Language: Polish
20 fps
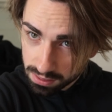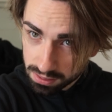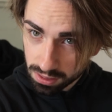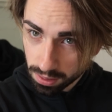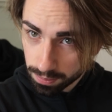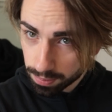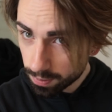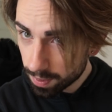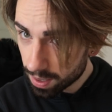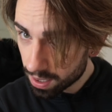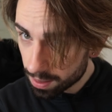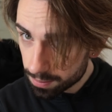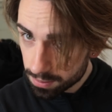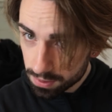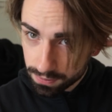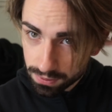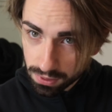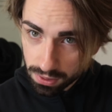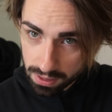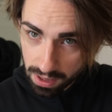to pomaga
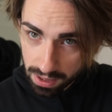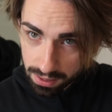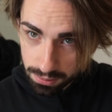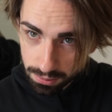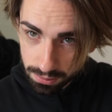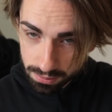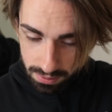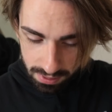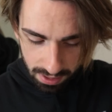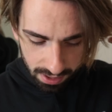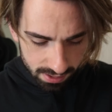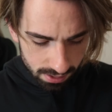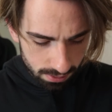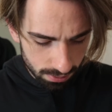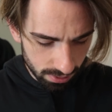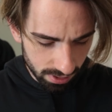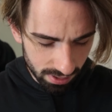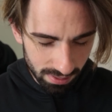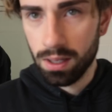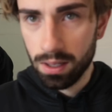mi w dodaniu
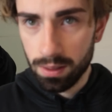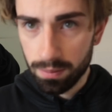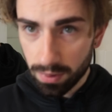tekstury.